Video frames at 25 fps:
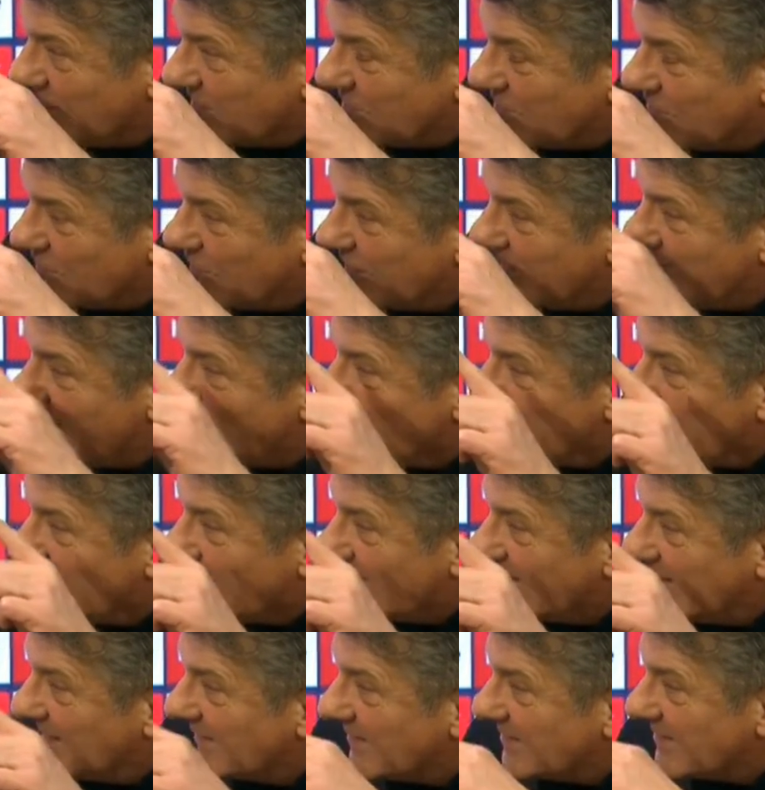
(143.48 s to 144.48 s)
con Real
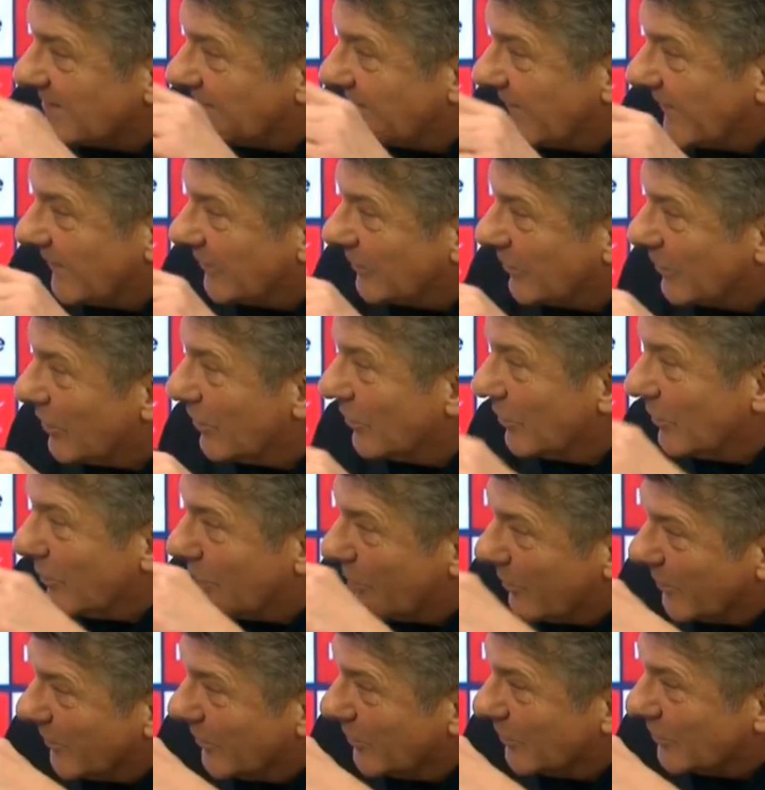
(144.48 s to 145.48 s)
Madrid, si è fatto gol dopo
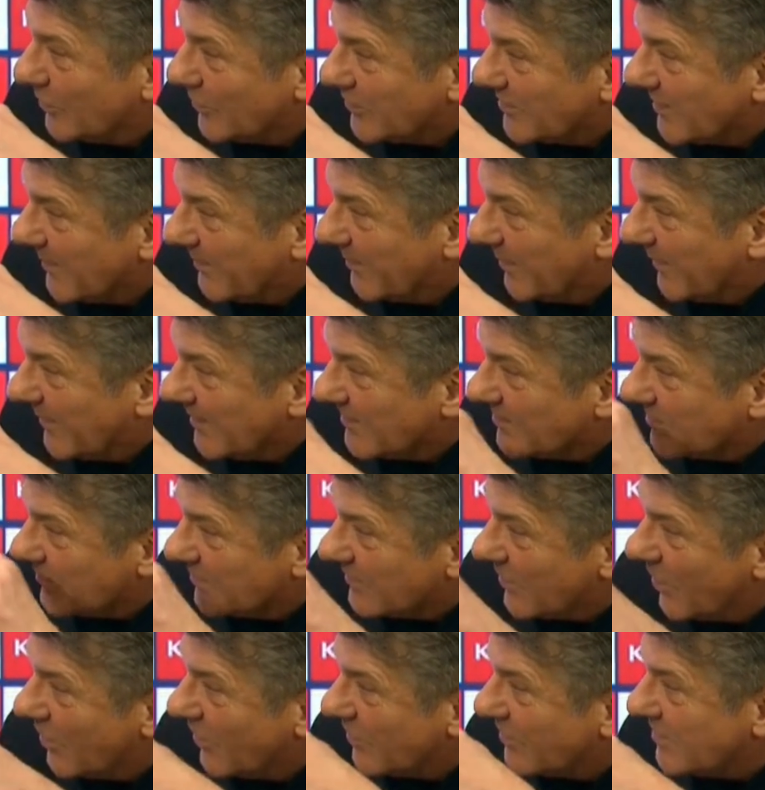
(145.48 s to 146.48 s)
un minuto si è preso,
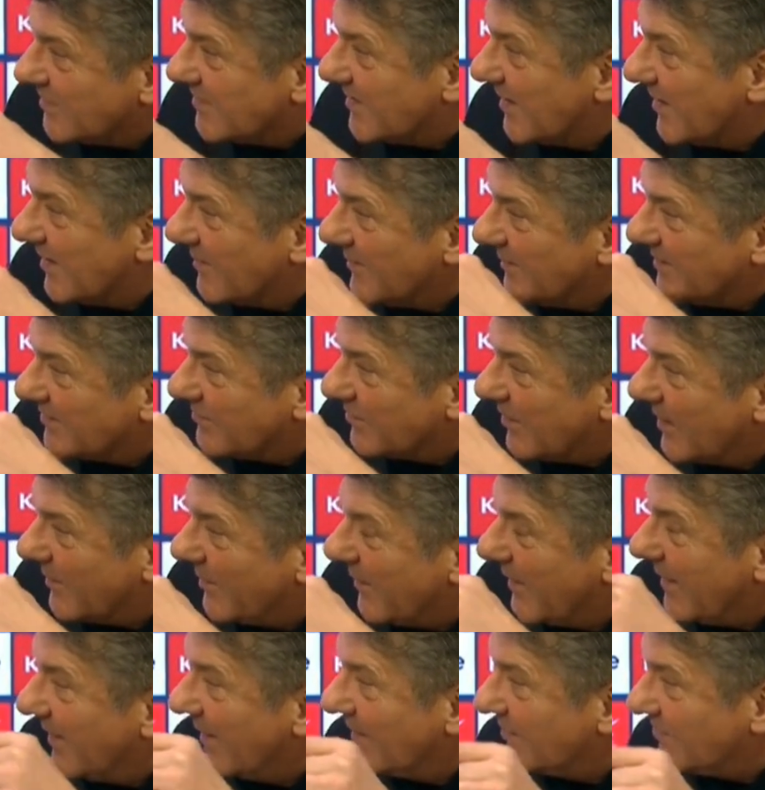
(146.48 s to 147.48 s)
oggi si è rimesso la
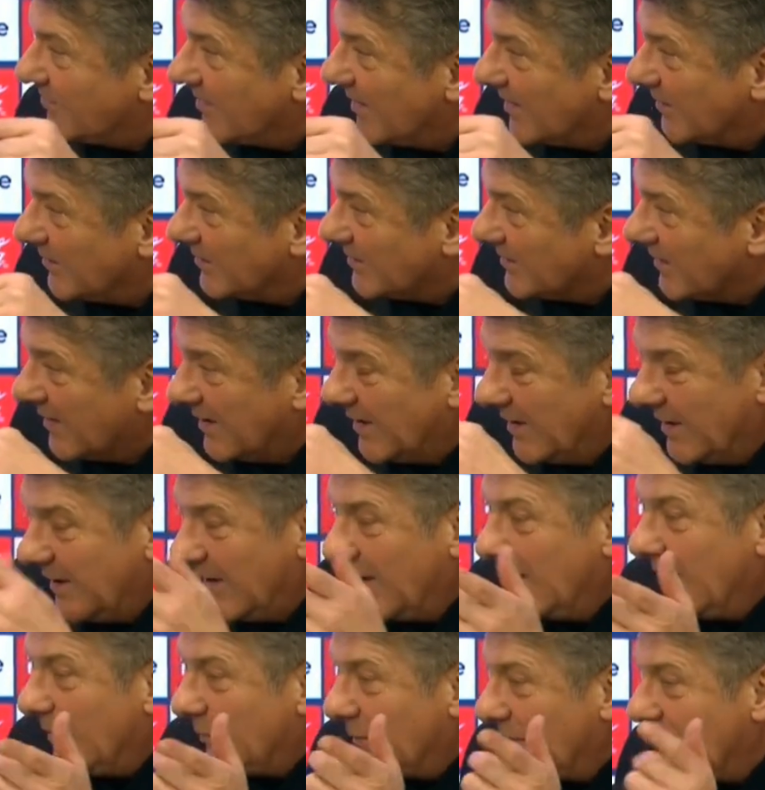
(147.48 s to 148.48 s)
palla al centro,
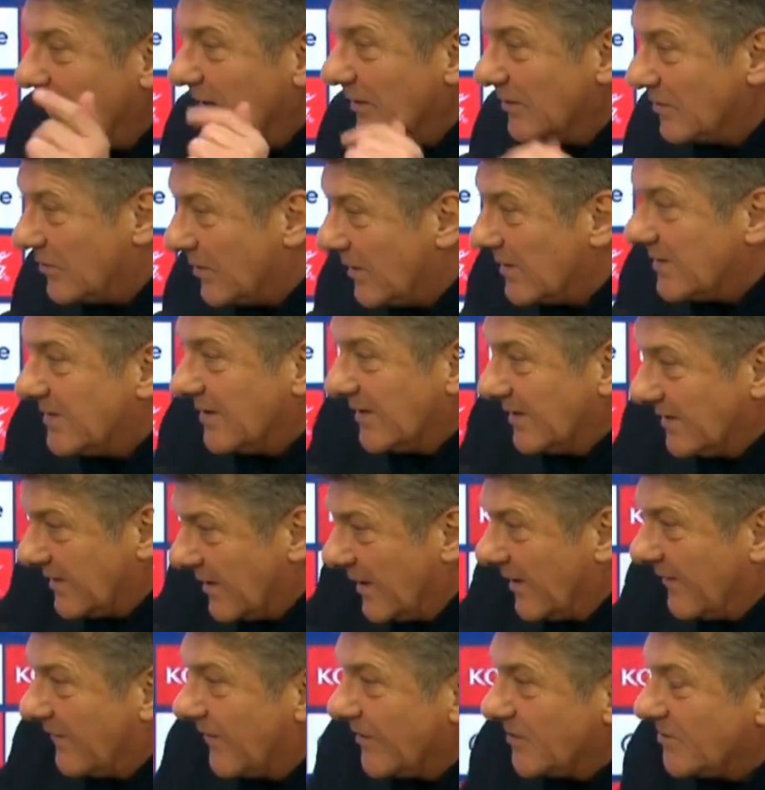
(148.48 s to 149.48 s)
quindi se
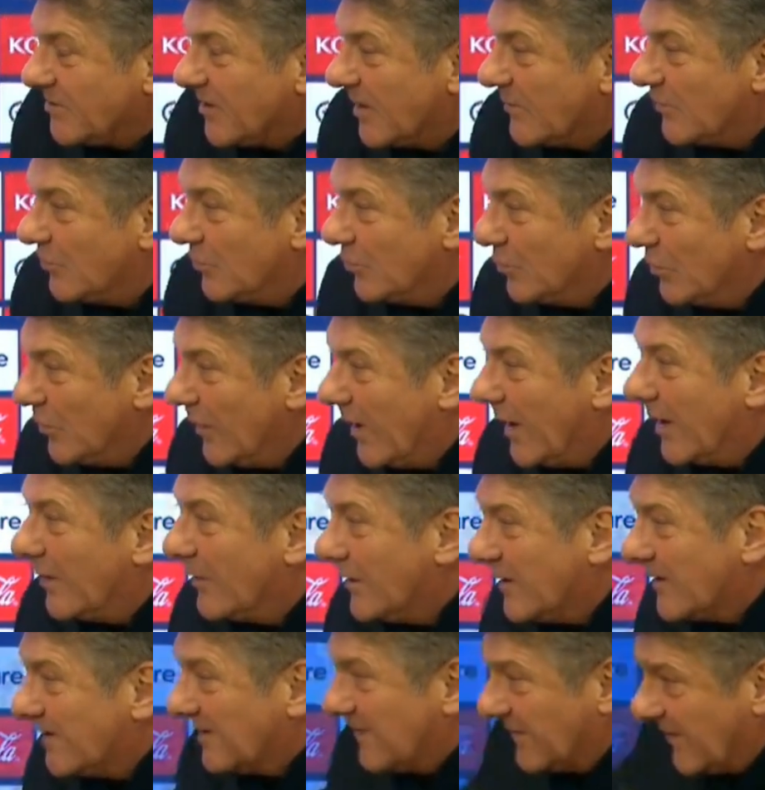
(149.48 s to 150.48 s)
ne facciamo due
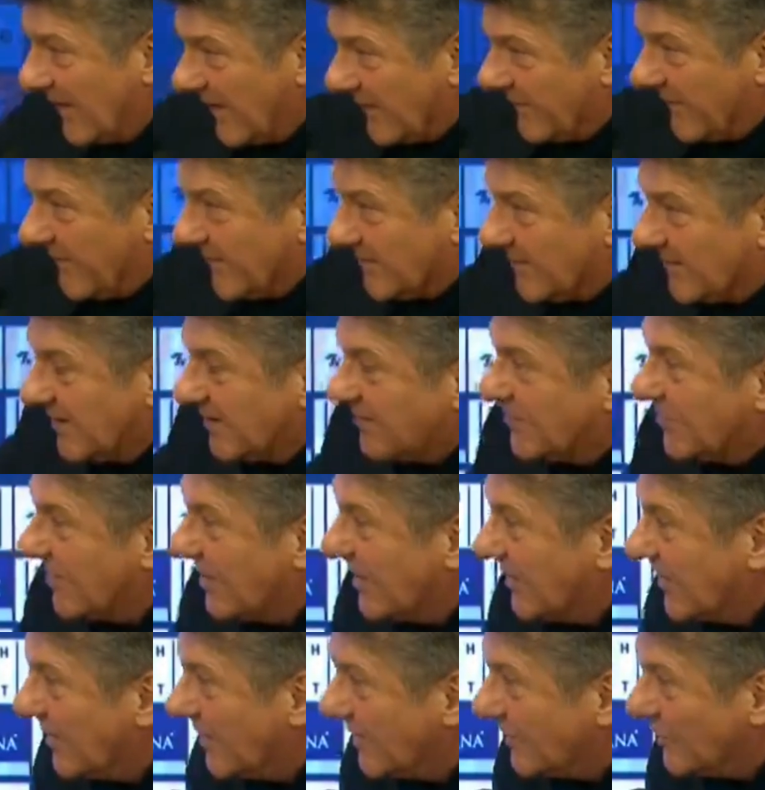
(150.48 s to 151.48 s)
allora si va a
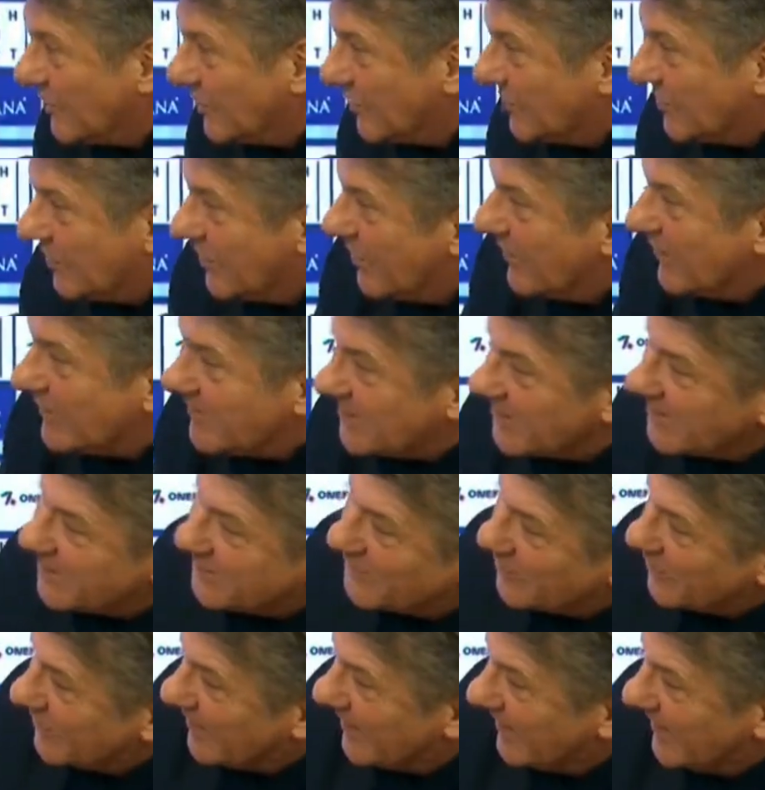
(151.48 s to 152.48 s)
festeggiare laggiù, se no si
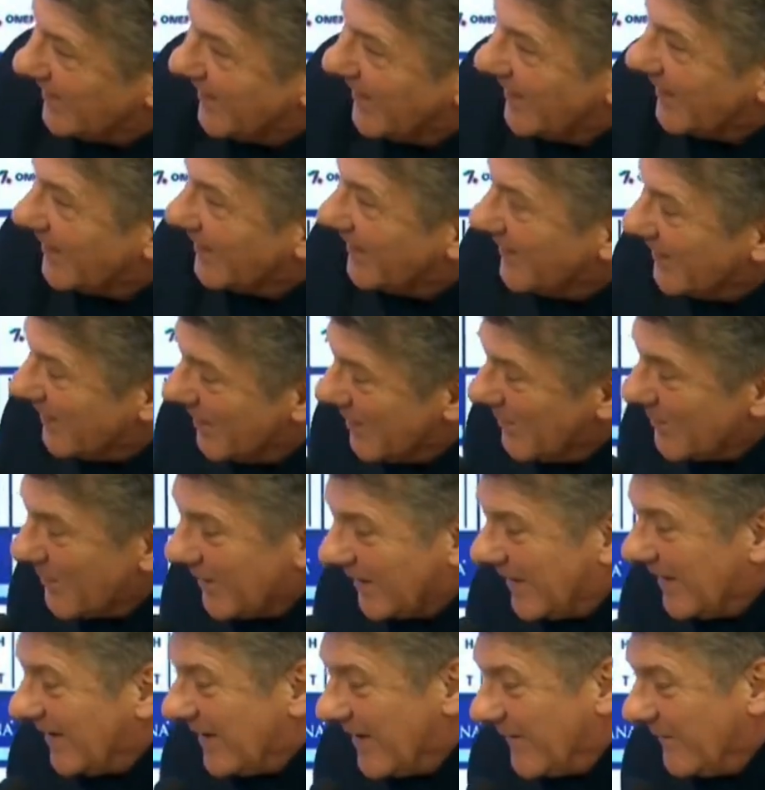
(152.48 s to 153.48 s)
ritorna indietro,
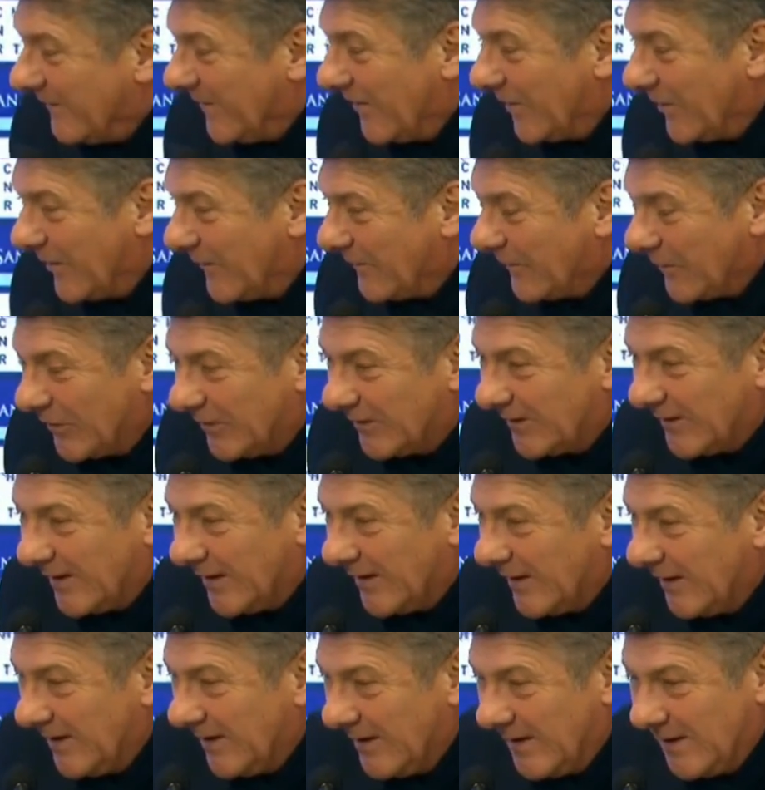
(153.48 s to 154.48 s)
perché davvero a
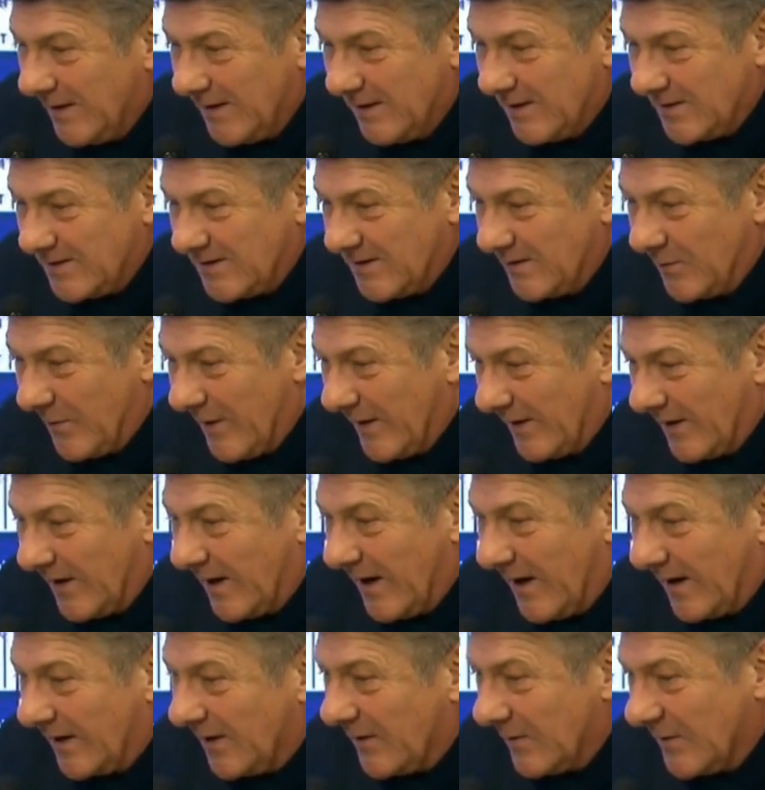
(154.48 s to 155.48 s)
volte si guardano
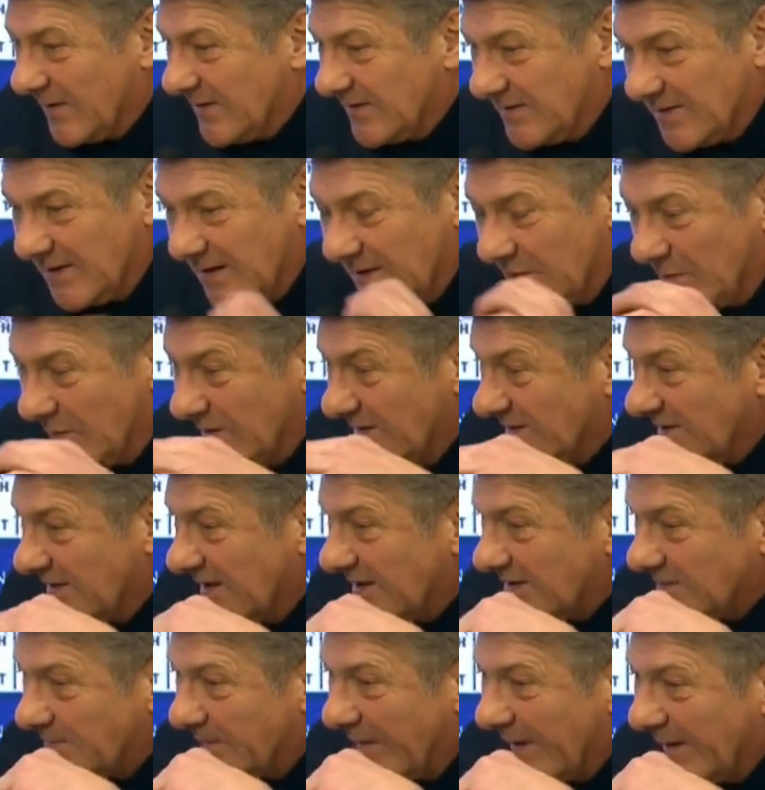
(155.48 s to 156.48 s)
anche questi, questi
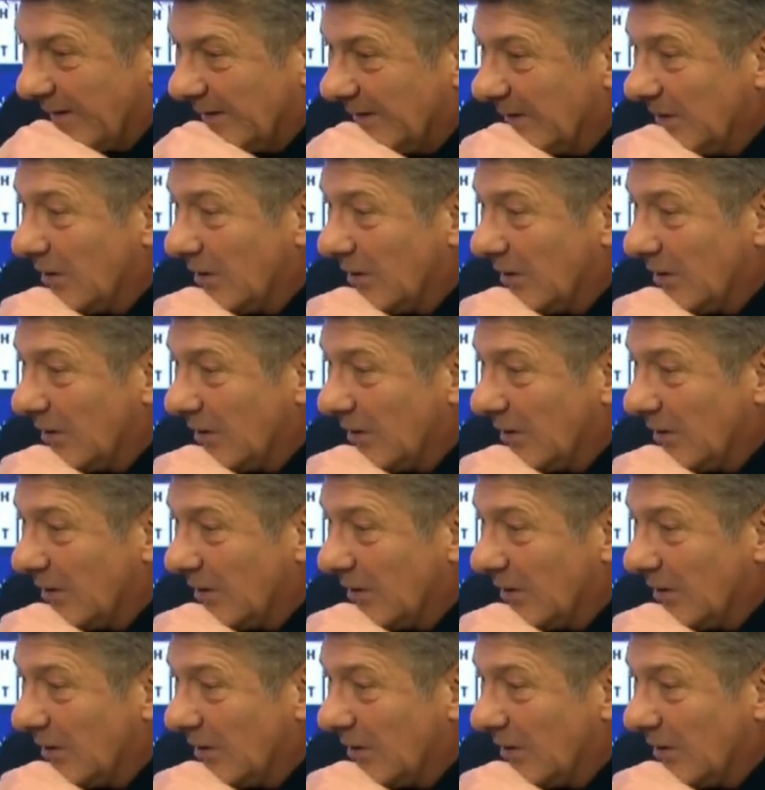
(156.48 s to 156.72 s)
aspetti.